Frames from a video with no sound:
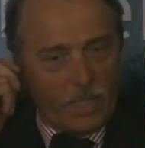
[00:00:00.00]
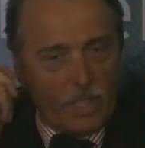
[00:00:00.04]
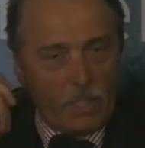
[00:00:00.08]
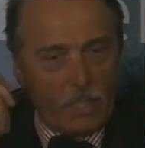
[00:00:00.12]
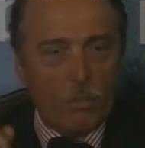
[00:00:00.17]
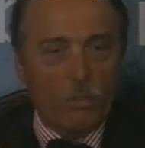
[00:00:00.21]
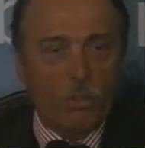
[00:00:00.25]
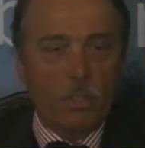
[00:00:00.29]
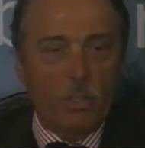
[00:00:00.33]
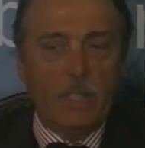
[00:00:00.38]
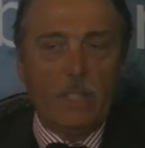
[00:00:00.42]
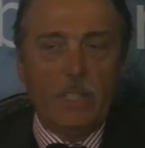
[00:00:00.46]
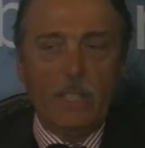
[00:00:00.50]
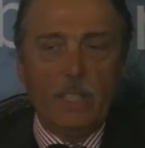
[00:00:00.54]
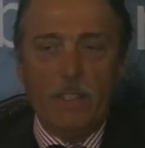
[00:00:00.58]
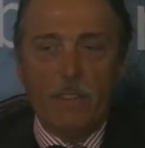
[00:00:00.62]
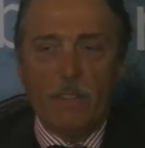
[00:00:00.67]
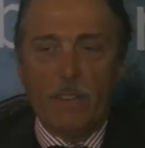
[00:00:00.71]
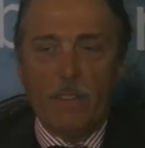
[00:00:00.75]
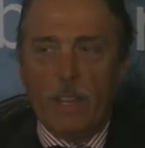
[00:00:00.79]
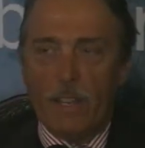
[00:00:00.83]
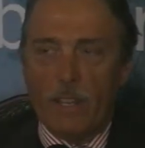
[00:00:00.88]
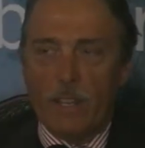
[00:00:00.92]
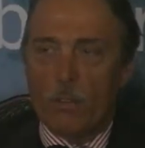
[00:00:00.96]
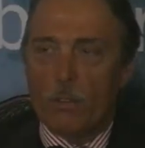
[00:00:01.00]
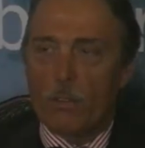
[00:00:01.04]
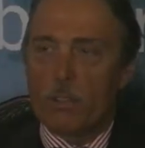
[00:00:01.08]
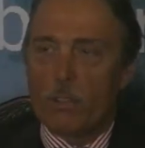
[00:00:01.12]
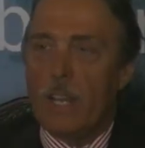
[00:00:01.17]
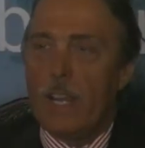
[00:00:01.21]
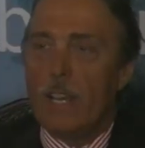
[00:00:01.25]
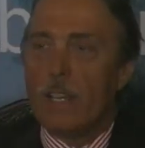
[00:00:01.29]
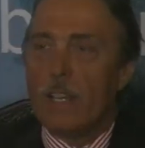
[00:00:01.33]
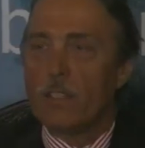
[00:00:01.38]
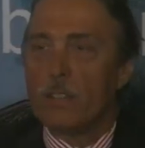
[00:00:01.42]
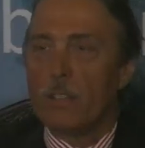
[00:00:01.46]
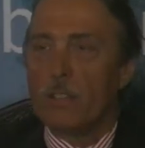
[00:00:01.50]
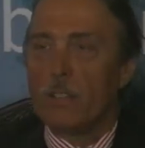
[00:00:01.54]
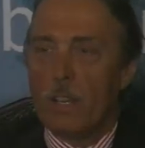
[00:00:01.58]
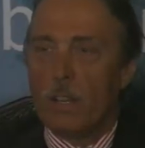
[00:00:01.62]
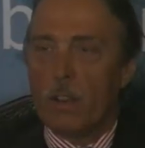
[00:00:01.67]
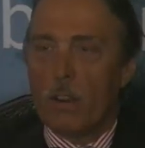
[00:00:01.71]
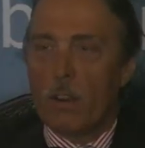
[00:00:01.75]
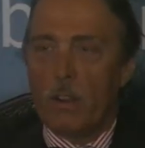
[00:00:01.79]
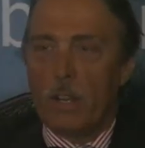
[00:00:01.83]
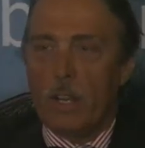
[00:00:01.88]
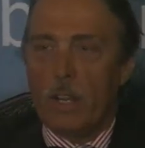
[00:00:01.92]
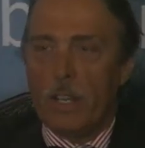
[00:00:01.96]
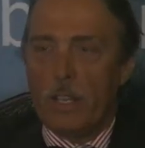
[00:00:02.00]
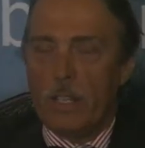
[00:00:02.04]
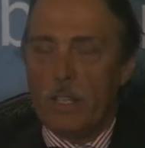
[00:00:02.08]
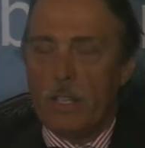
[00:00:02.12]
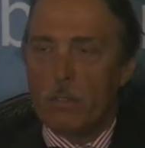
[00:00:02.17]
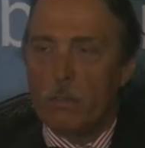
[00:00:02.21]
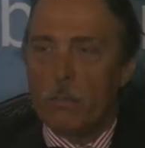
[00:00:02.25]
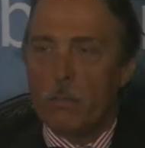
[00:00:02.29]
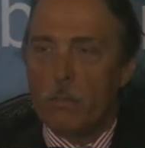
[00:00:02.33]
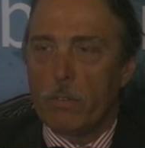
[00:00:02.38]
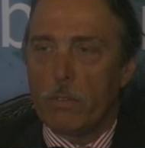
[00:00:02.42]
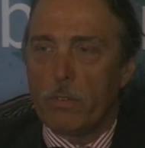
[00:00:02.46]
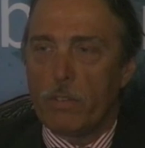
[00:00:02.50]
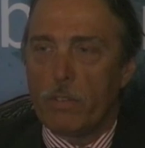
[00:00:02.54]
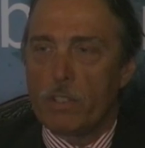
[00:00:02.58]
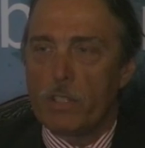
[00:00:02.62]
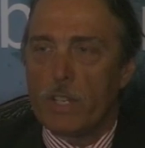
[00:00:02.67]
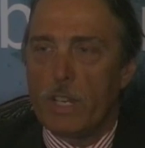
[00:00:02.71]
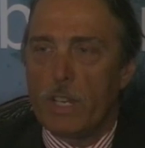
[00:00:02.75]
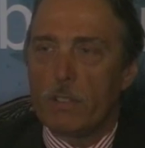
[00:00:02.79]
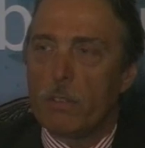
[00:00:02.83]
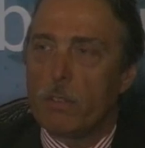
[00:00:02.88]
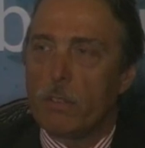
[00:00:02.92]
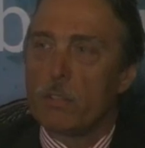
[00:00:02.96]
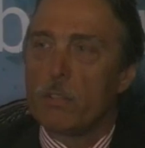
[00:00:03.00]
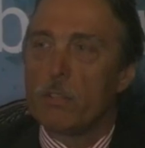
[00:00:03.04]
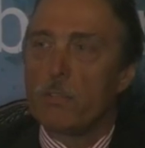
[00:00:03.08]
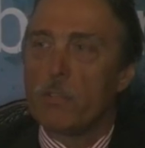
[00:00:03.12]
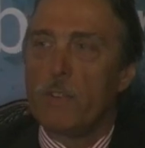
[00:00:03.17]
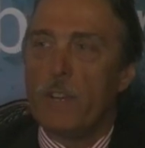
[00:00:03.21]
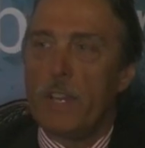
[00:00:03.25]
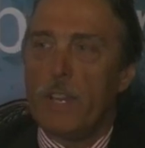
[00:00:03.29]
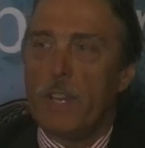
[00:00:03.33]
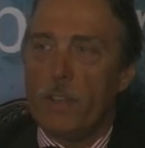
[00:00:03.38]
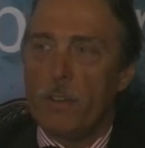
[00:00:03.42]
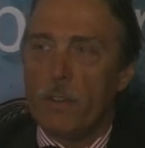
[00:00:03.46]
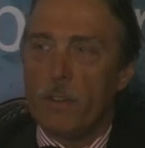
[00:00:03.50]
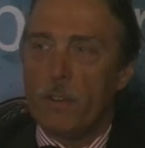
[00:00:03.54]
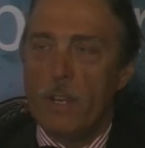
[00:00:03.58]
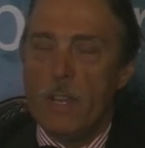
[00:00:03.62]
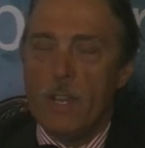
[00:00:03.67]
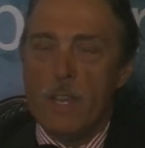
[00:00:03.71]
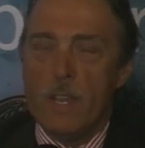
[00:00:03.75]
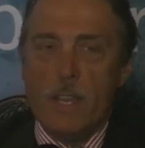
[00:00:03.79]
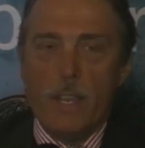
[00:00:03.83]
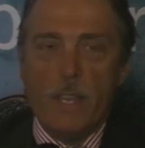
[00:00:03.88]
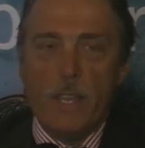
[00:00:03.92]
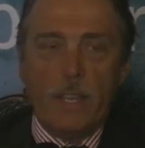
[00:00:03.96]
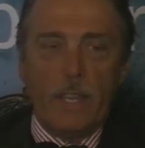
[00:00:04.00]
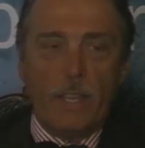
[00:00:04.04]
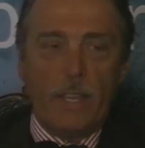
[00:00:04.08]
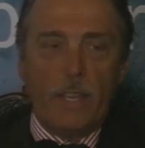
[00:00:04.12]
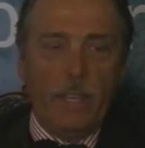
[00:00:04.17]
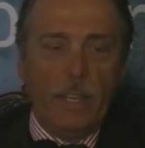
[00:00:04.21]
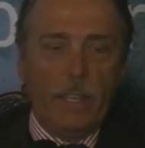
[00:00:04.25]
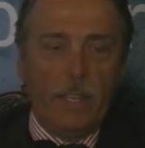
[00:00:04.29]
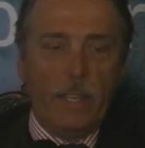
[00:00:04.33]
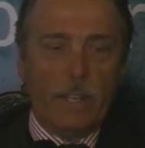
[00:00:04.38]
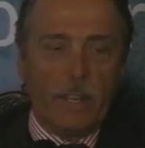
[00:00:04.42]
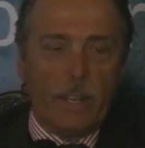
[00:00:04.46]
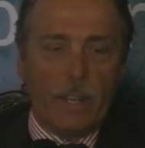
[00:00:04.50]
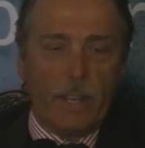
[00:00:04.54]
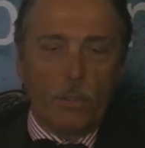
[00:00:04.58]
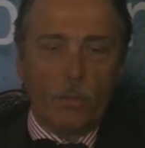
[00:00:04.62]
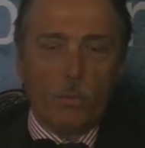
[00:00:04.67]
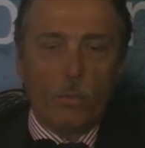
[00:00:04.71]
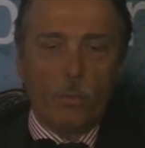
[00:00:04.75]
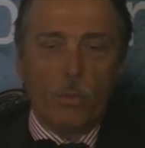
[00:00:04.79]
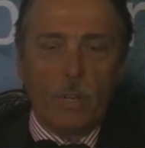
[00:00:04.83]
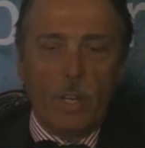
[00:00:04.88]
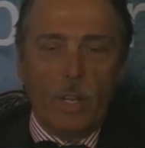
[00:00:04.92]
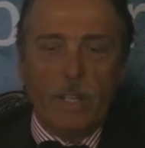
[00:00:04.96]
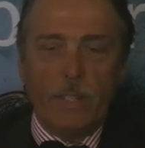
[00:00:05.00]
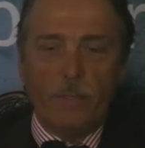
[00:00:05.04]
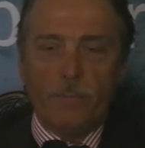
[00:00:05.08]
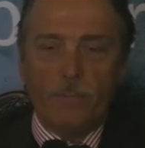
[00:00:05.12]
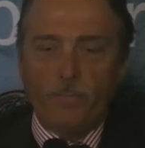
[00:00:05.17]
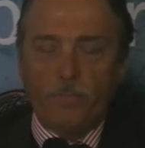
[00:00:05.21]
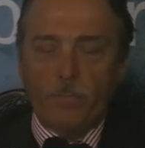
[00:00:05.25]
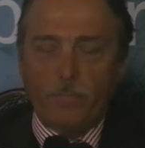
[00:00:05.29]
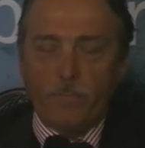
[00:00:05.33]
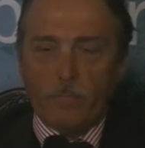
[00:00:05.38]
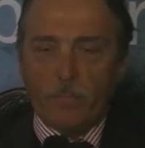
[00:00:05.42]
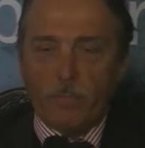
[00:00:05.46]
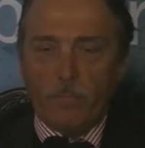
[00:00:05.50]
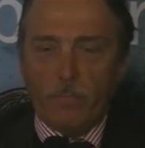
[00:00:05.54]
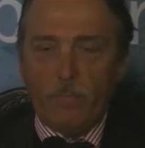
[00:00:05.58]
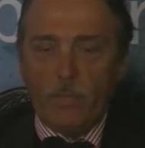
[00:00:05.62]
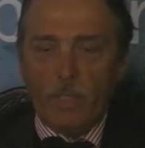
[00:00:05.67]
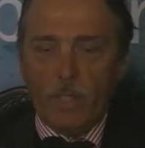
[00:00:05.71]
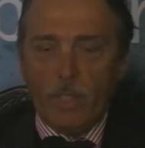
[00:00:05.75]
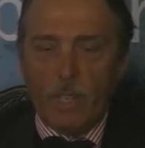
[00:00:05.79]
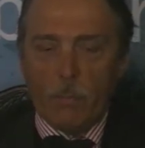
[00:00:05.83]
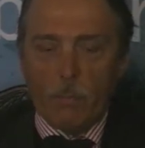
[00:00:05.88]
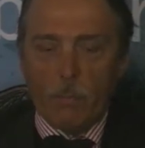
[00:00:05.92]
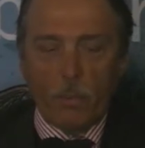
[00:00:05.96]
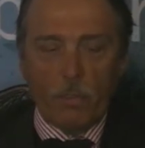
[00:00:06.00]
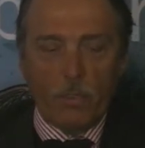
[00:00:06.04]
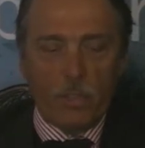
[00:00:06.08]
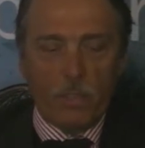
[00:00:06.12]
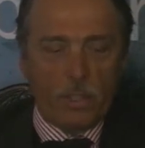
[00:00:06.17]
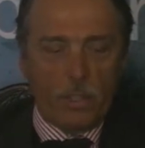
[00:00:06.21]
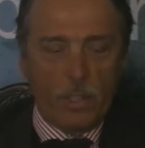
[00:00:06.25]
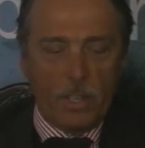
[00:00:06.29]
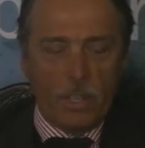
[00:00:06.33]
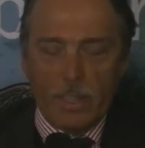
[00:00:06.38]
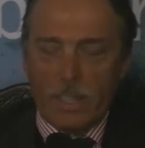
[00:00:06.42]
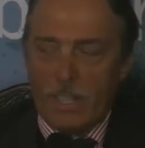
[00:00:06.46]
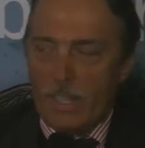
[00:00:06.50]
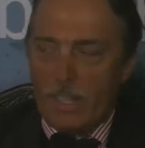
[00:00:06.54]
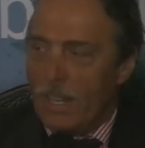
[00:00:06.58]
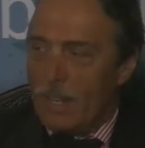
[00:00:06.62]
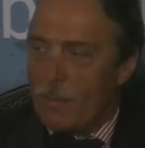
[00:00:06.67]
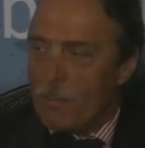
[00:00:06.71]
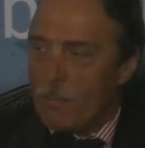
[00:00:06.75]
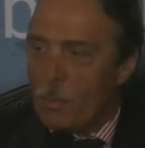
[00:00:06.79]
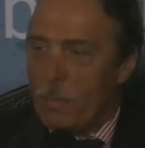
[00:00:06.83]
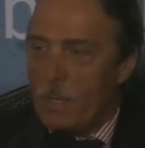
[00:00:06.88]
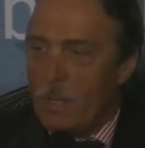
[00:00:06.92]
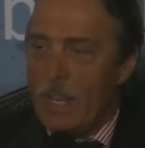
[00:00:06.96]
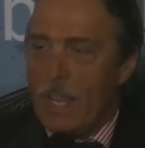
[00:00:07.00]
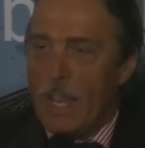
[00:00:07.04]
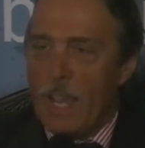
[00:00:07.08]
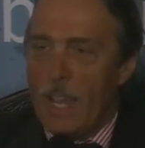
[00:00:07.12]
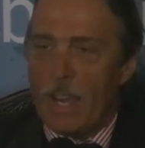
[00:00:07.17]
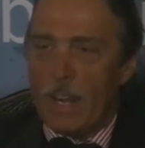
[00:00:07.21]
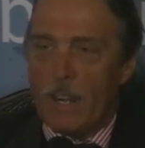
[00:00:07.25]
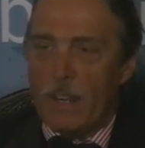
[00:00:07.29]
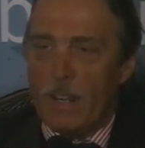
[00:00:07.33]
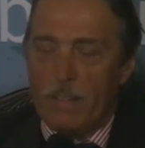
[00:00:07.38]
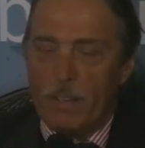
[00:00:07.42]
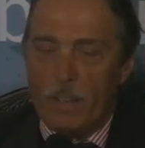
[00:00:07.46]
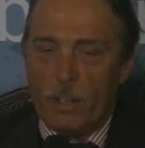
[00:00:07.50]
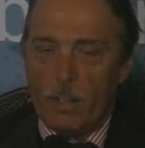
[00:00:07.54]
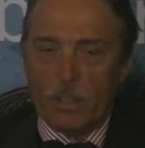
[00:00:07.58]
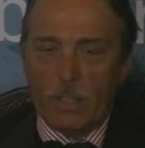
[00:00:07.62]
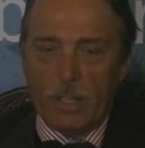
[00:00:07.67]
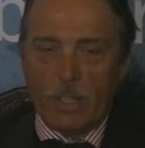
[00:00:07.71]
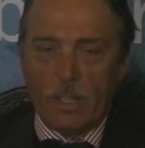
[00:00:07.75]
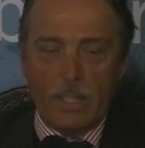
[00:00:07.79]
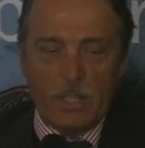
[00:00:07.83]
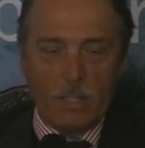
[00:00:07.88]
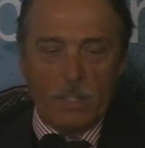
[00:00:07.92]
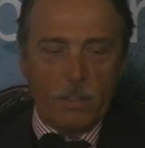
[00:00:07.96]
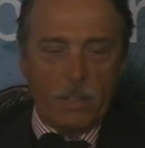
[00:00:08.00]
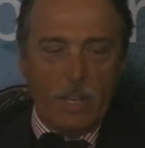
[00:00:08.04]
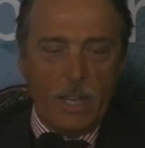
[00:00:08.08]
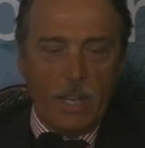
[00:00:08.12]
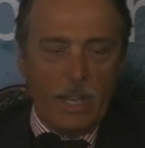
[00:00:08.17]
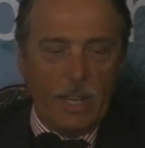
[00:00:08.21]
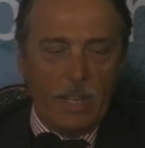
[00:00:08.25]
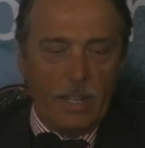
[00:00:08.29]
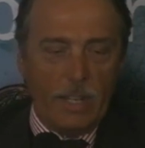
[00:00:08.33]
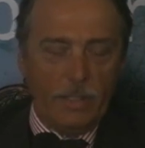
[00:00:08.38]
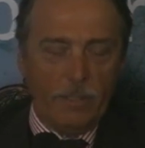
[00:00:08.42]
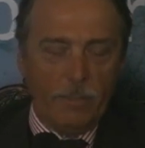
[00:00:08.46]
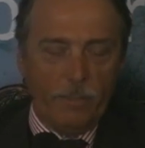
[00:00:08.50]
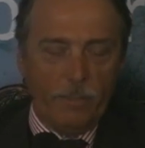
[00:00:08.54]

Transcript: associativa anglosassone, Royal Institute of Charter Surveyor, che raduna le professionalità nell'immobiliare a livello internazionale